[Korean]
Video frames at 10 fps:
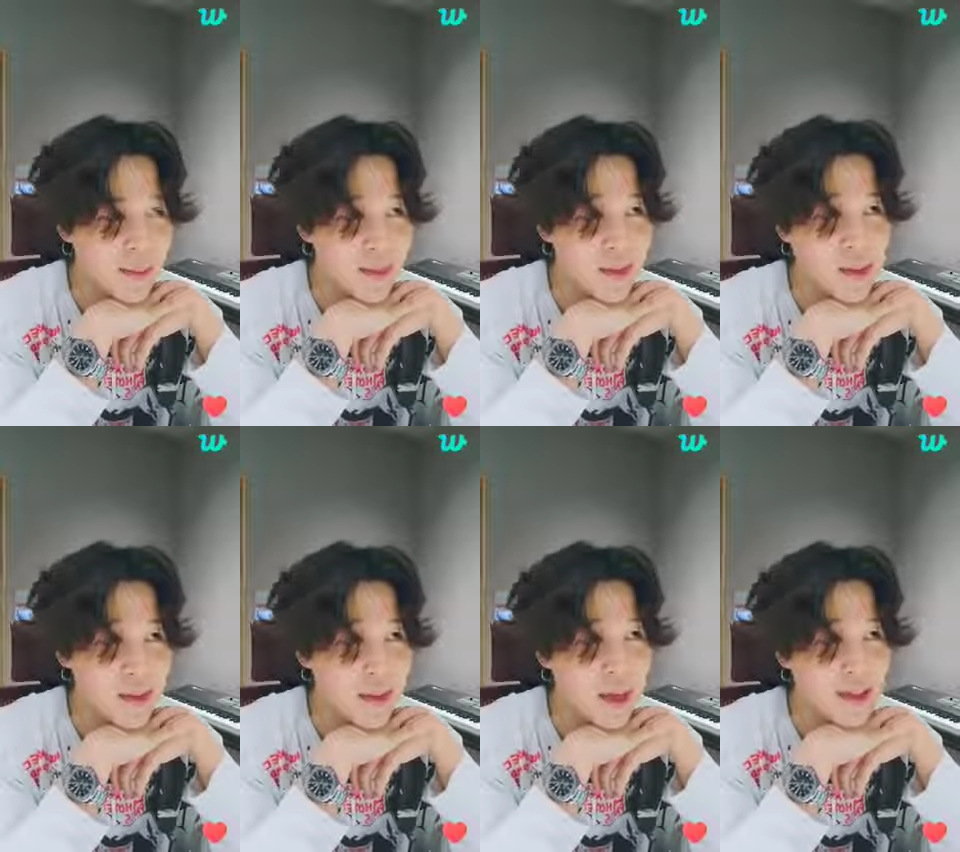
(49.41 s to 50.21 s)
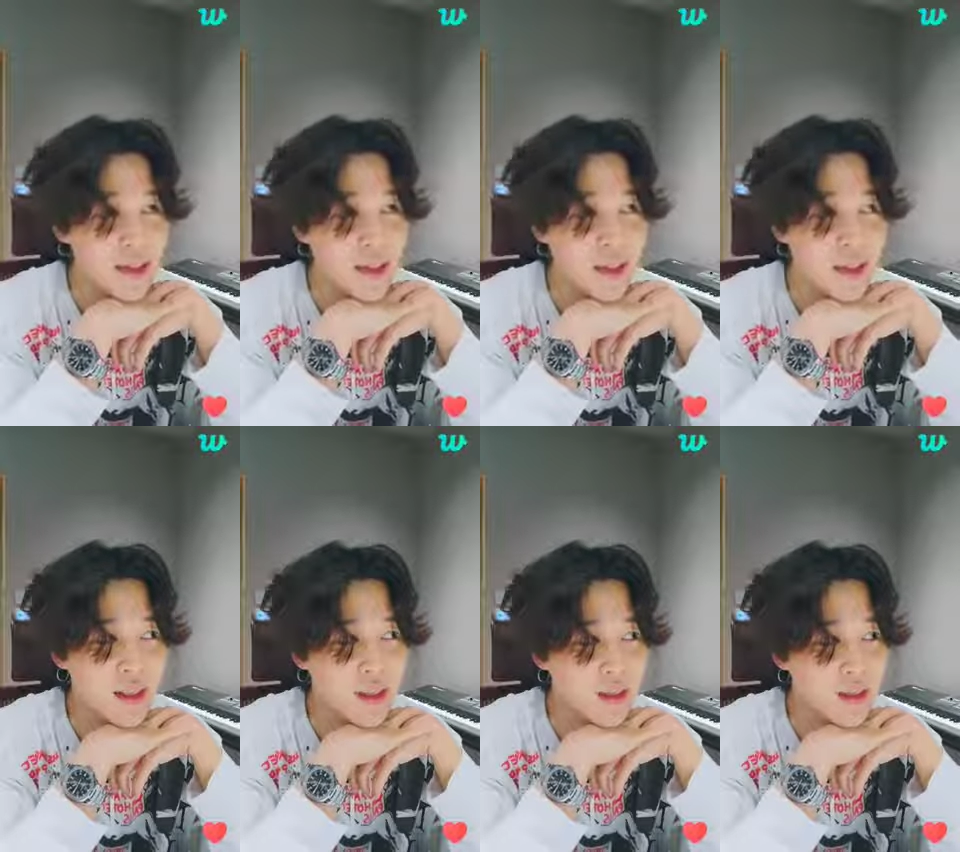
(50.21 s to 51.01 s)
쓰는
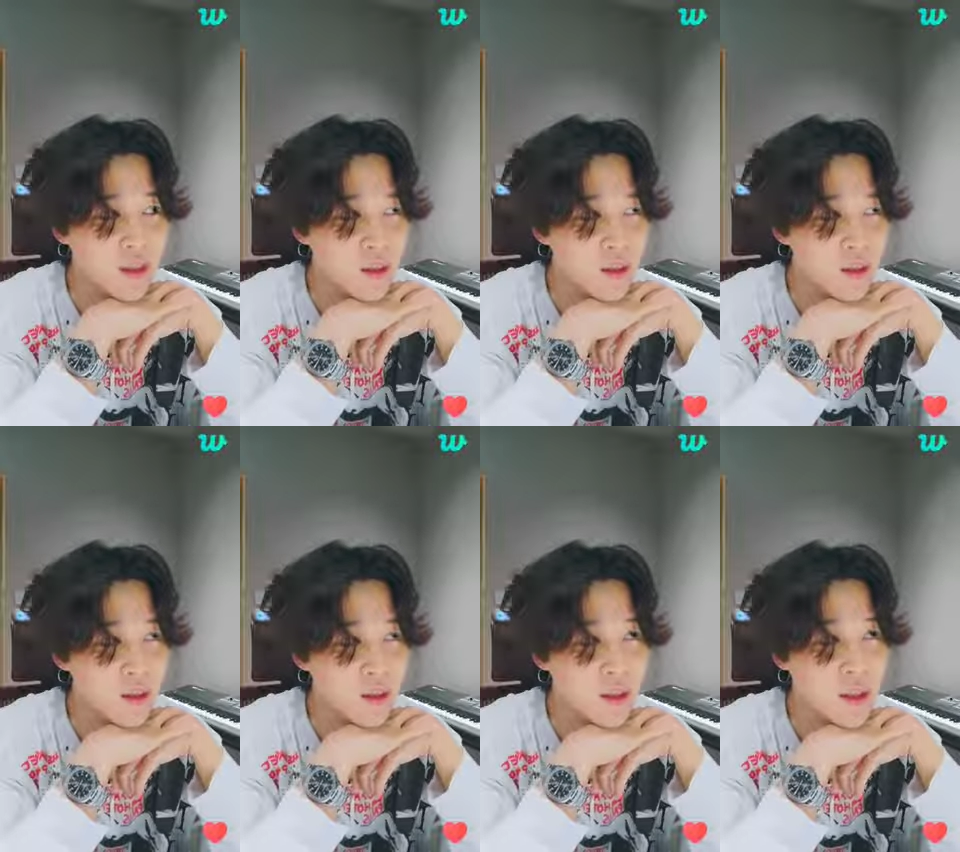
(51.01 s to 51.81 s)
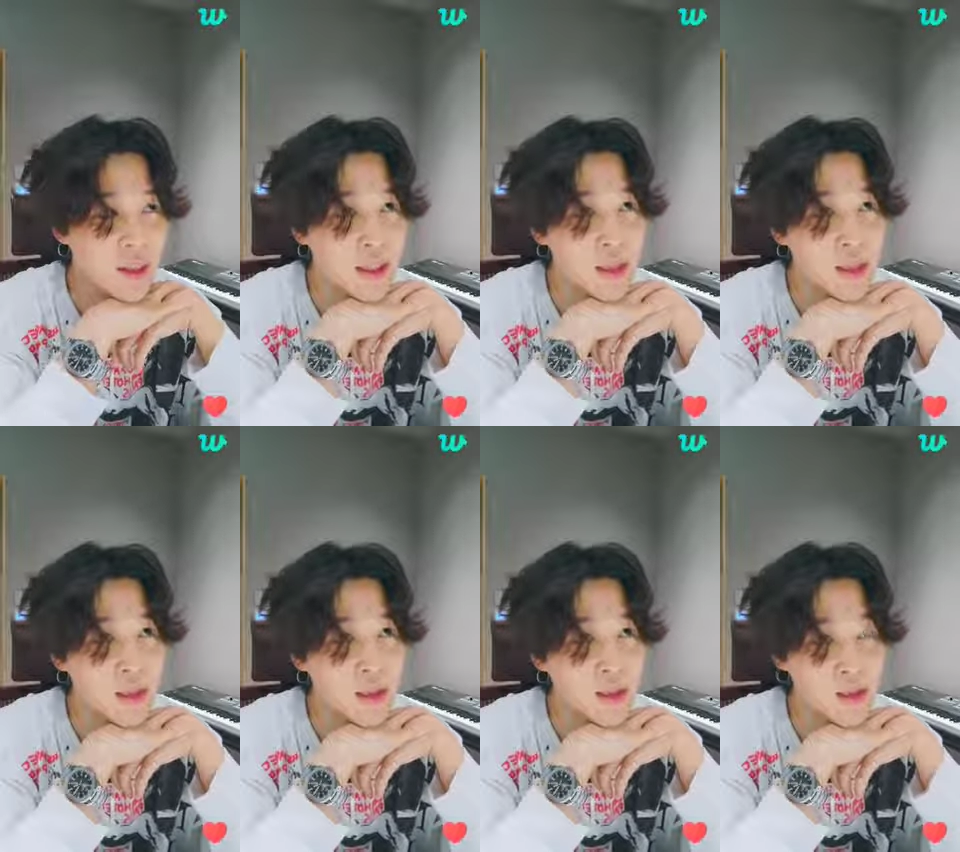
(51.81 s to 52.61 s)
마이크에 요즘은
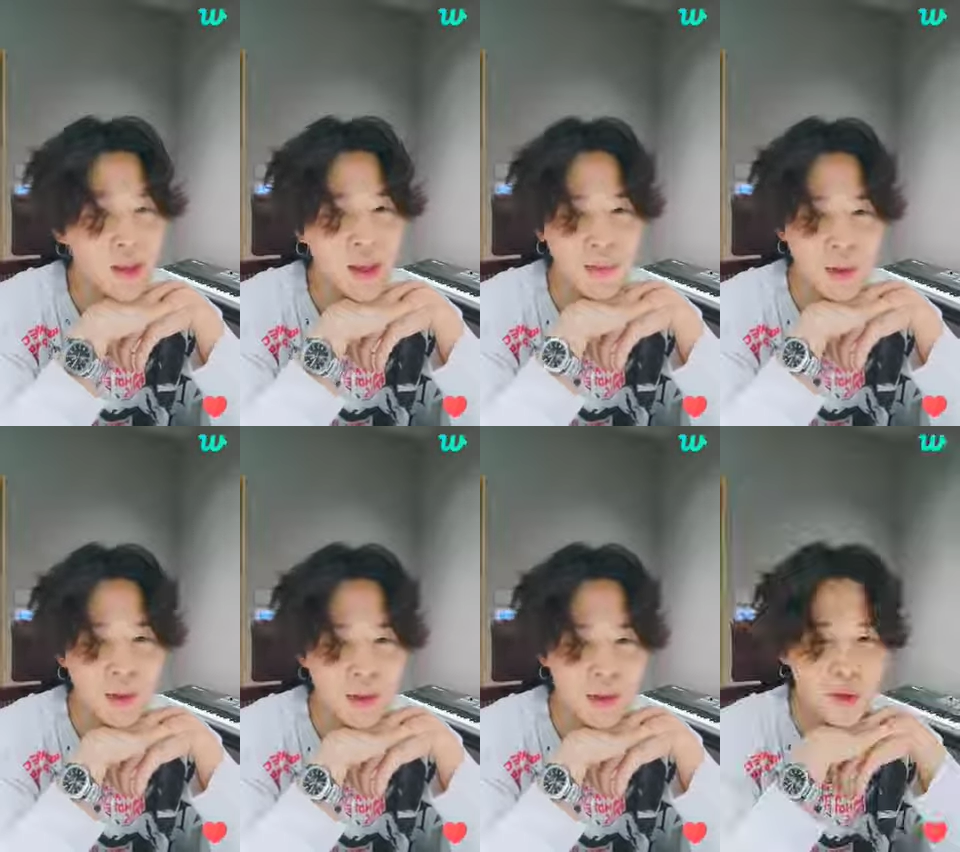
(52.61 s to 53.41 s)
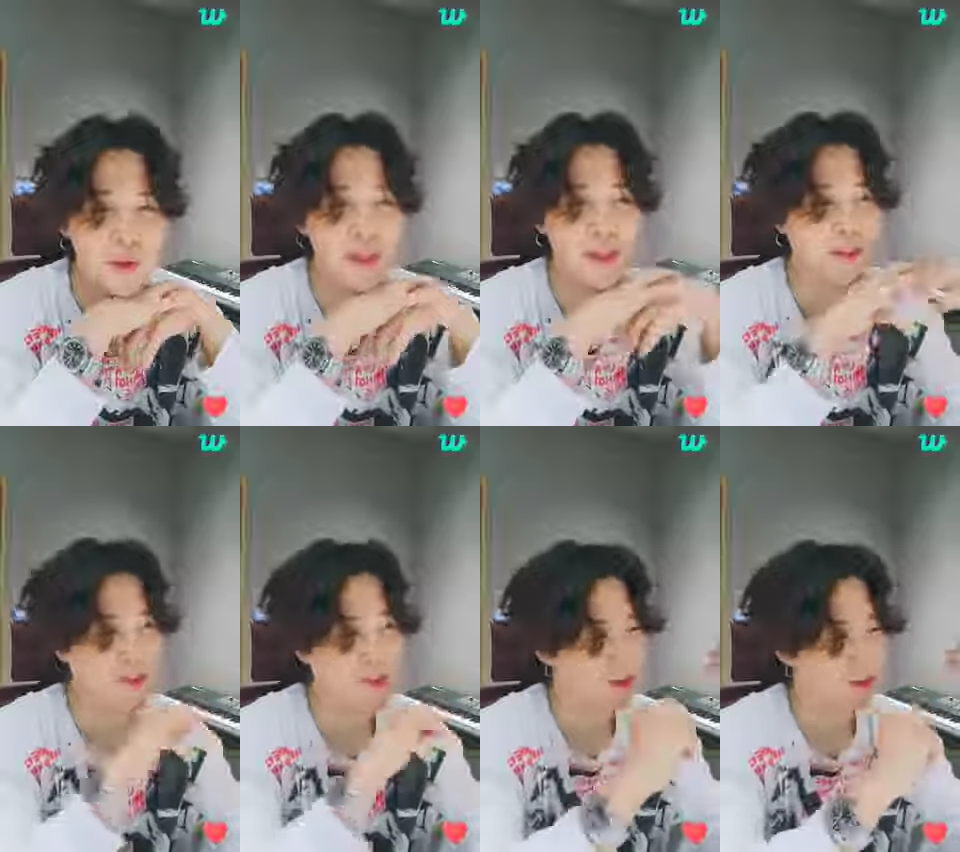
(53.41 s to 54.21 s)
좀 더 예쁘라고 큐빅 같은
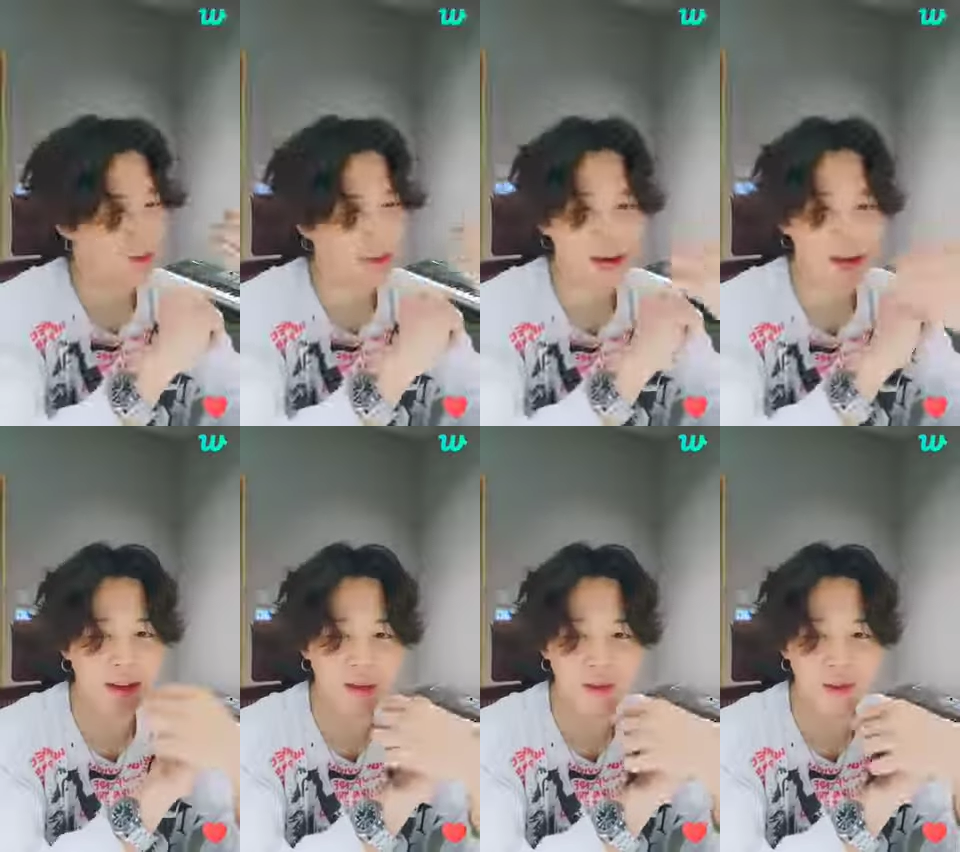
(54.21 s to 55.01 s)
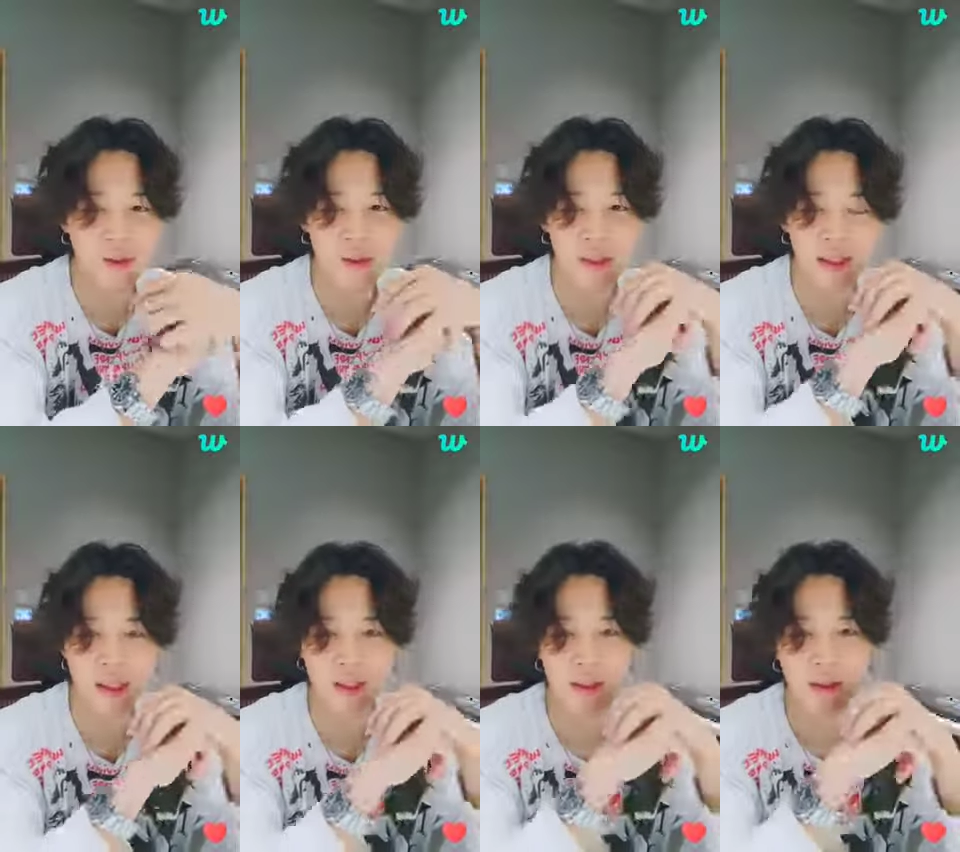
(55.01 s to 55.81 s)
거 이렇게 박아가지고
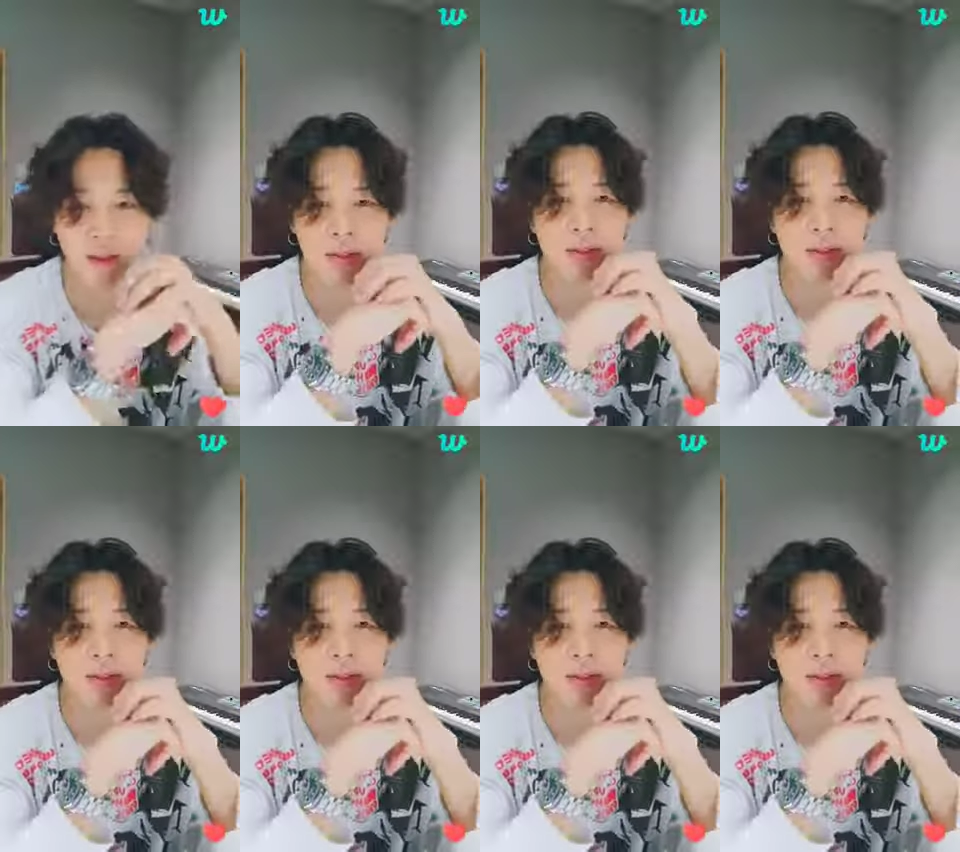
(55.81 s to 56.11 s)
하잖아요.